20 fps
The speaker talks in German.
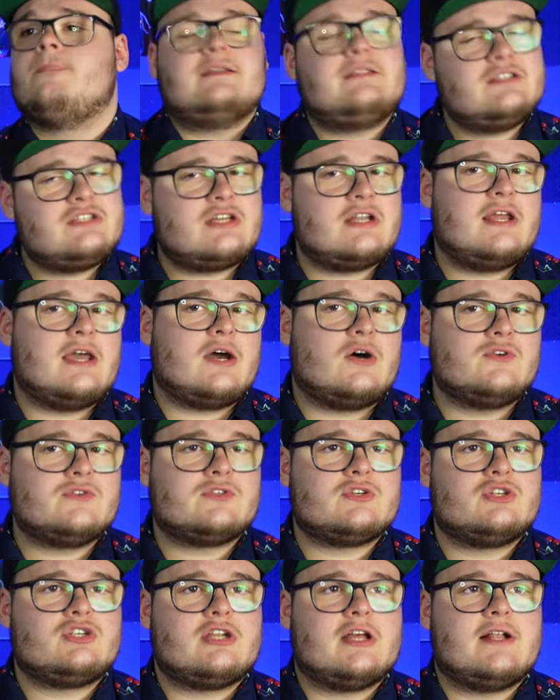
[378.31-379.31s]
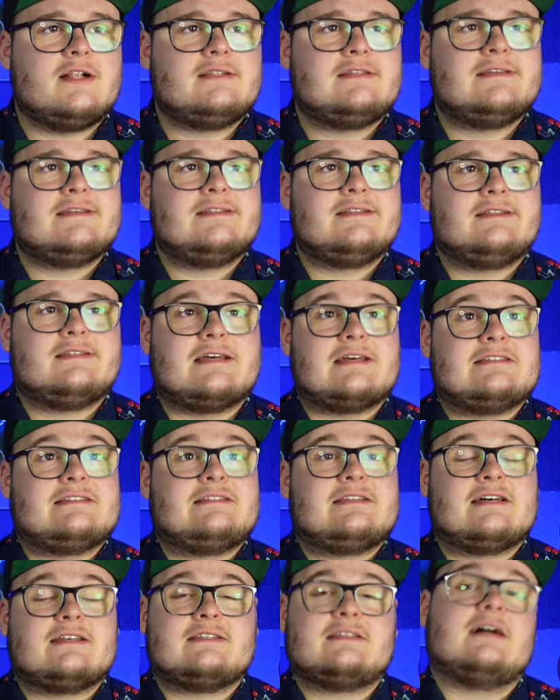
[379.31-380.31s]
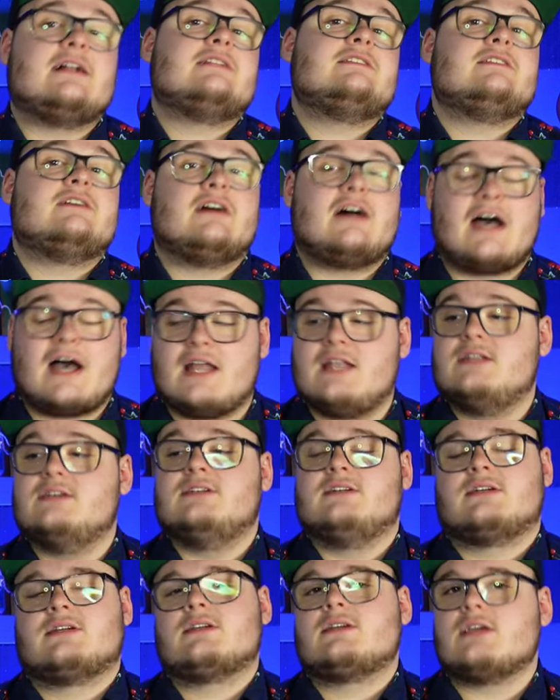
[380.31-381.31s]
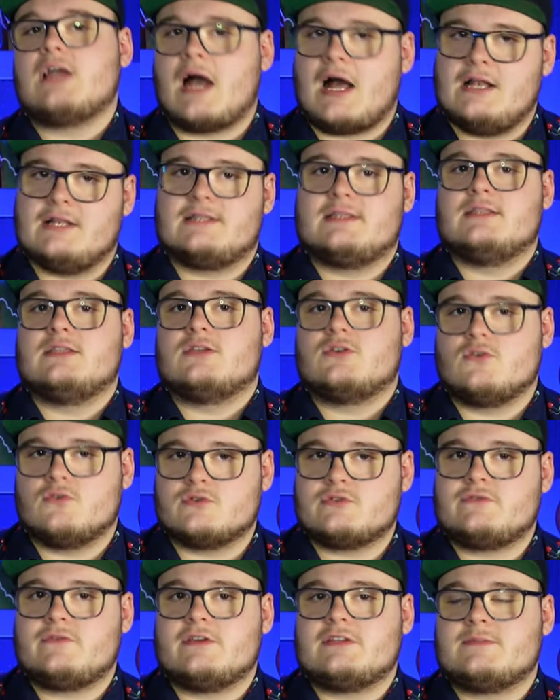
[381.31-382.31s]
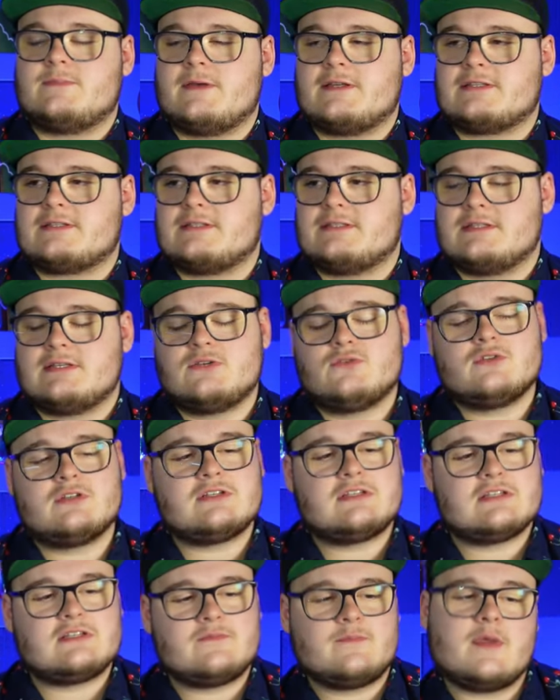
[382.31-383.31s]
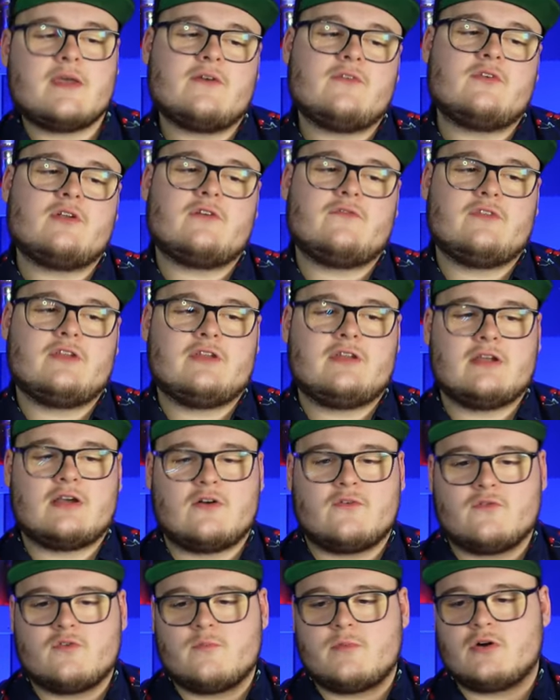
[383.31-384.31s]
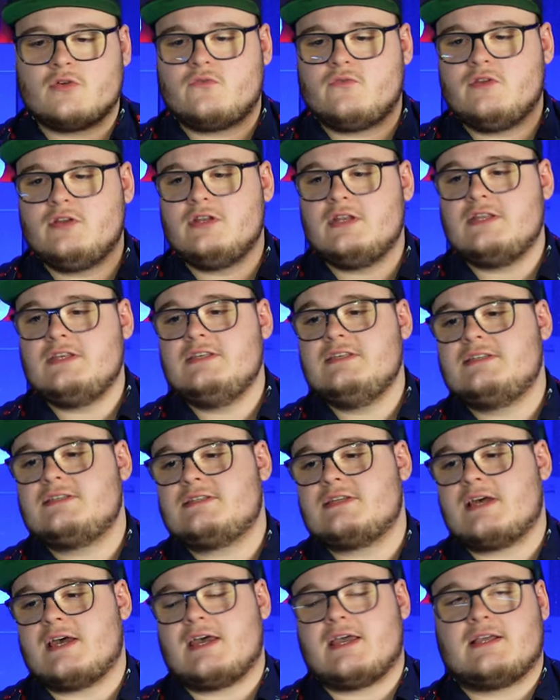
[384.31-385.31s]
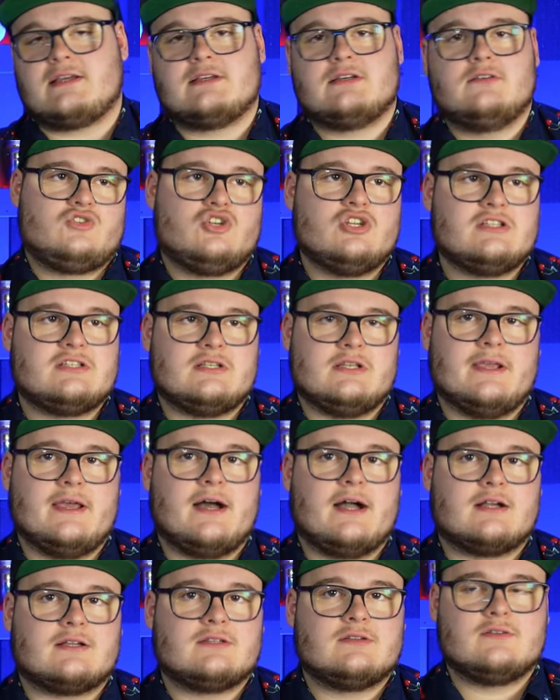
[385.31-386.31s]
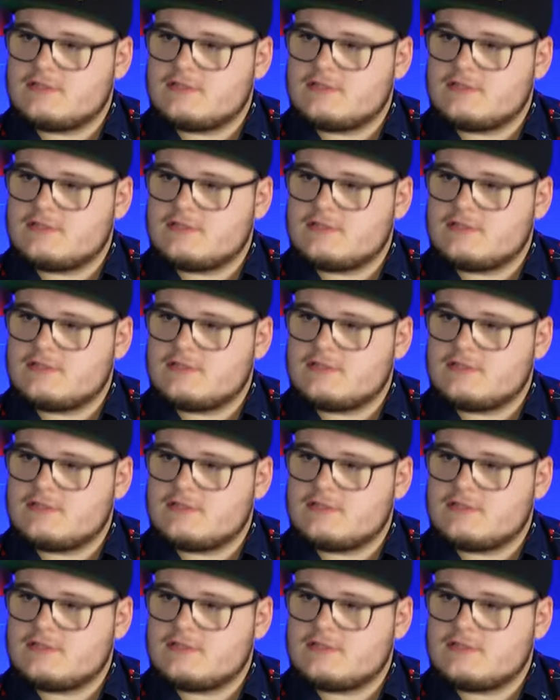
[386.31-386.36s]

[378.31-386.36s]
Hat sich dann herausgestellt, dass das halt alle alten Ghostface-Masken sind. Und es ist mehr oder weniger aufgebaut wie ein Easter Egg-Schnitzeljagd.